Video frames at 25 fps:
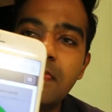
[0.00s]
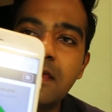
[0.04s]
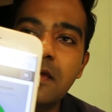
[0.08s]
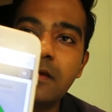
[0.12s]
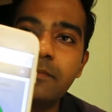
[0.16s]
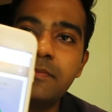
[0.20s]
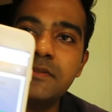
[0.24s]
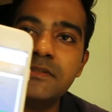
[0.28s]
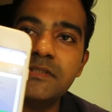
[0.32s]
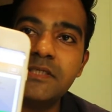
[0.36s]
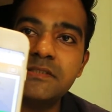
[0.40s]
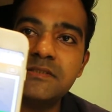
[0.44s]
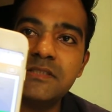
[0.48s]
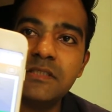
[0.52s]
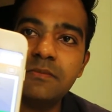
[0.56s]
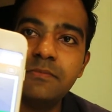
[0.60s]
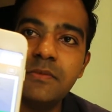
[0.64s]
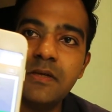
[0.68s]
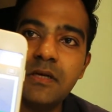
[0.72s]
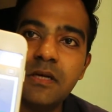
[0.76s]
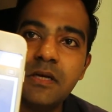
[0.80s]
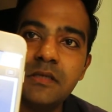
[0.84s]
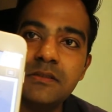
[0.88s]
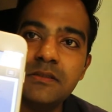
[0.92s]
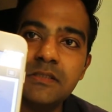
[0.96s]
अभी जैसे
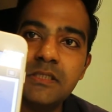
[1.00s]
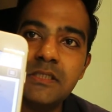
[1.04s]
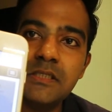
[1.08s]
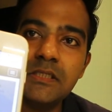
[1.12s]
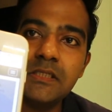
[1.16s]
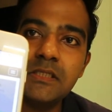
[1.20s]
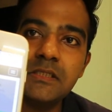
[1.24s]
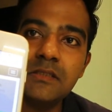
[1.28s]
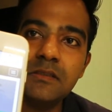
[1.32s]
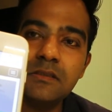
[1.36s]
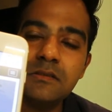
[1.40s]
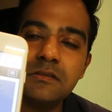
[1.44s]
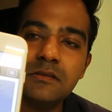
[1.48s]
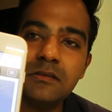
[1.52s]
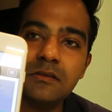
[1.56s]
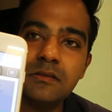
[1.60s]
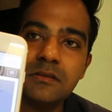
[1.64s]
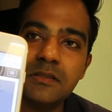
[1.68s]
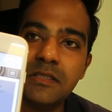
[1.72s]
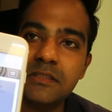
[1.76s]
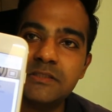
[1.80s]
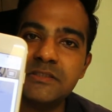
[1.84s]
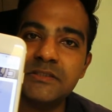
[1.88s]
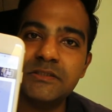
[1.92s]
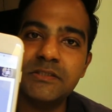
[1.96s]
मेरा ये
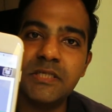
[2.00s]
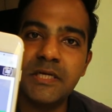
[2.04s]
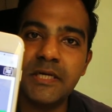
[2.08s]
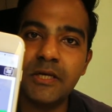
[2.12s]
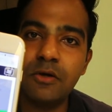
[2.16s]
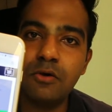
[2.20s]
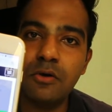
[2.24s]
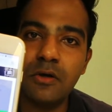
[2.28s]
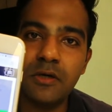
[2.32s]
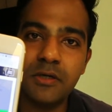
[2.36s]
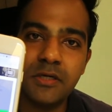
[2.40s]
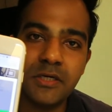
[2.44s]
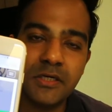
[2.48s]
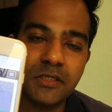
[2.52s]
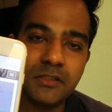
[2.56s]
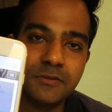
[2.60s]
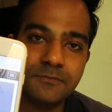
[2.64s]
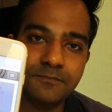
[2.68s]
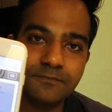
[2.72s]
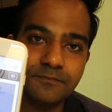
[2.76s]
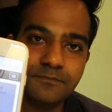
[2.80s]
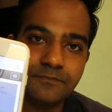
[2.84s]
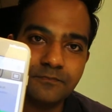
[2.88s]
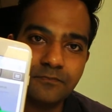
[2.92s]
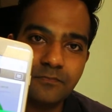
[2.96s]
रजिस्टर है ऑलरेडी
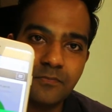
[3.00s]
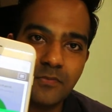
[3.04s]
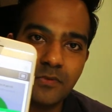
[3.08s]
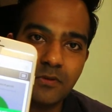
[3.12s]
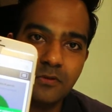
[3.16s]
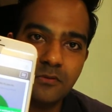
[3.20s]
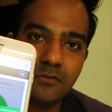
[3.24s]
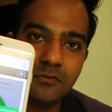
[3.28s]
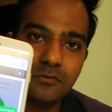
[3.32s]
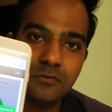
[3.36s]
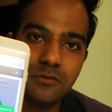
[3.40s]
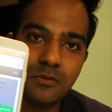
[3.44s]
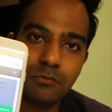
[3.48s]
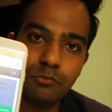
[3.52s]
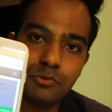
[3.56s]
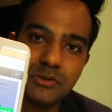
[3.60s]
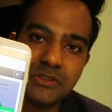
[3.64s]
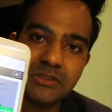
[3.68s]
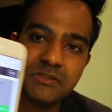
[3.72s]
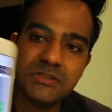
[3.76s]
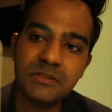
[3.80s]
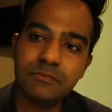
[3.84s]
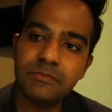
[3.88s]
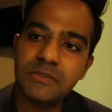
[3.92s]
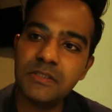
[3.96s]
तो
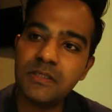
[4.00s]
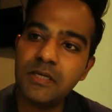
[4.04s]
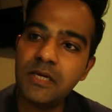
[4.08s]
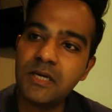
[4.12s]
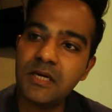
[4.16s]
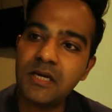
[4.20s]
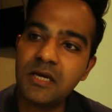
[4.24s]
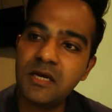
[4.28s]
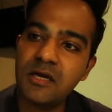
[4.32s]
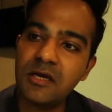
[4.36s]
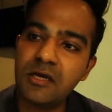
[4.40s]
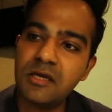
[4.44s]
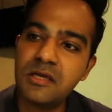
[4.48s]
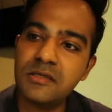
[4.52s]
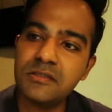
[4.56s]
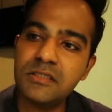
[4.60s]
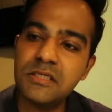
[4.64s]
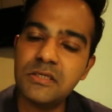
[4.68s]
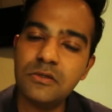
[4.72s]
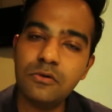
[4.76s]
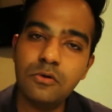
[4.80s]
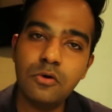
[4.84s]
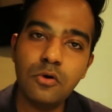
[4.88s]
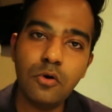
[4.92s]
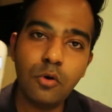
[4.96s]
मुझे सिर्फ दिखा रहा है
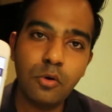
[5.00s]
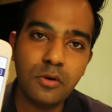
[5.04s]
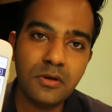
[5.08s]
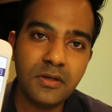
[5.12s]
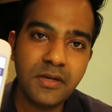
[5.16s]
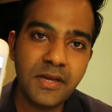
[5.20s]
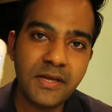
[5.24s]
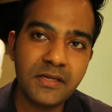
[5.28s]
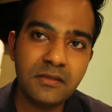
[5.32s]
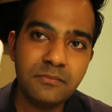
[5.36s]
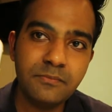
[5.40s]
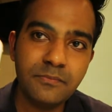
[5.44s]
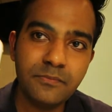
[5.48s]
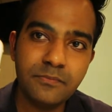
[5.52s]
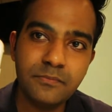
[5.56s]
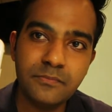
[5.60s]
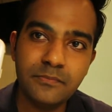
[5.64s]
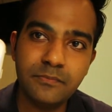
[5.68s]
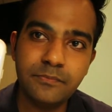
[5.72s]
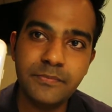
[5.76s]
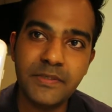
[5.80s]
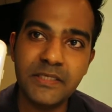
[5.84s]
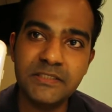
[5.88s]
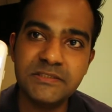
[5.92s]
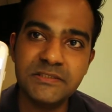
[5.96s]
कि गो ऑनलाइन
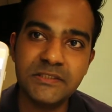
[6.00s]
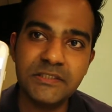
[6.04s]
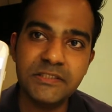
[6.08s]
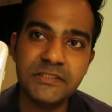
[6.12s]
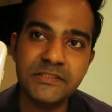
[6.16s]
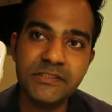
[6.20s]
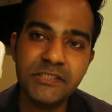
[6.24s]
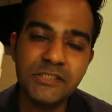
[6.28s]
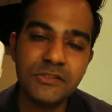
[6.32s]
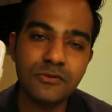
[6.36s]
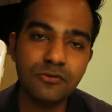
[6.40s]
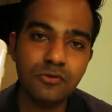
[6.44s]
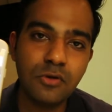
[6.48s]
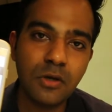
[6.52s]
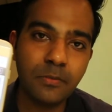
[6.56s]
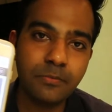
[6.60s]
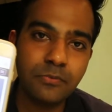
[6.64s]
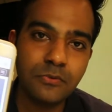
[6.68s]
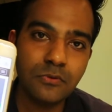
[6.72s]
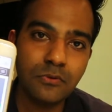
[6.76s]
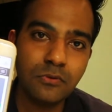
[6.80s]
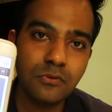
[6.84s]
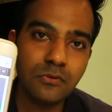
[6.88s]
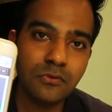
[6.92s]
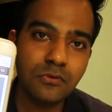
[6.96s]
प्रेस कीजिए तो
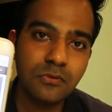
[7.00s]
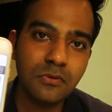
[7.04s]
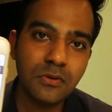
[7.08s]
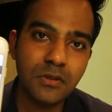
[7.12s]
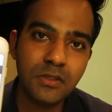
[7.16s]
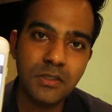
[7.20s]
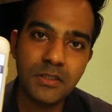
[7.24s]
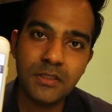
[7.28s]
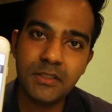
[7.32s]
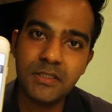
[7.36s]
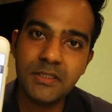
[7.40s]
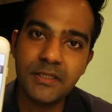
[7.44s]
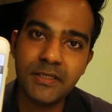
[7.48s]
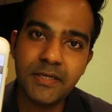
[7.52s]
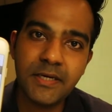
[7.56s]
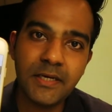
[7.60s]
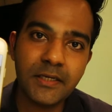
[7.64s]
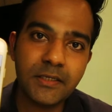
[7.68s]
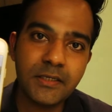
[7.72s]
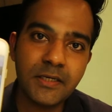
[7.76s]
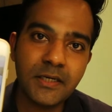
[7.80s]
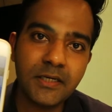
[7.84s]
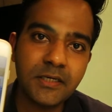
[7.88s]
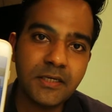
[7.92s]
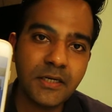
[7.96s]
आपको
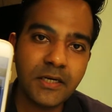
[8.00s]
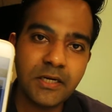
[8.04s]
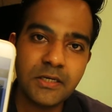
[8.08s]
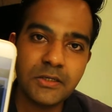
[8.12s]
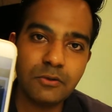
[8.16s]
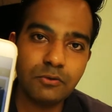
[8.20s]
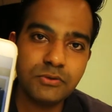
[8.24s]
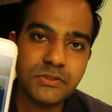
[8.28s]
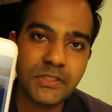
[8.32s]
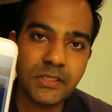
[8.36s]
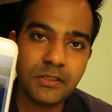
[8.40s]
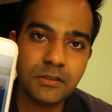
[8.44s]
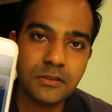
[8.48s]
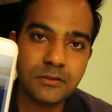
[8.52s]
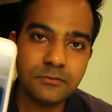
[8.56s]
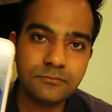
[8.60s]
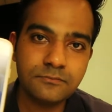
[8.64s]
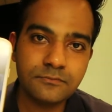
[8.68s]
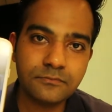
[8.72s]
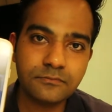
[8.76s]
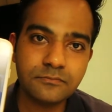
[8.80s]
इंटरनेट कनेक्ट हो जाएगा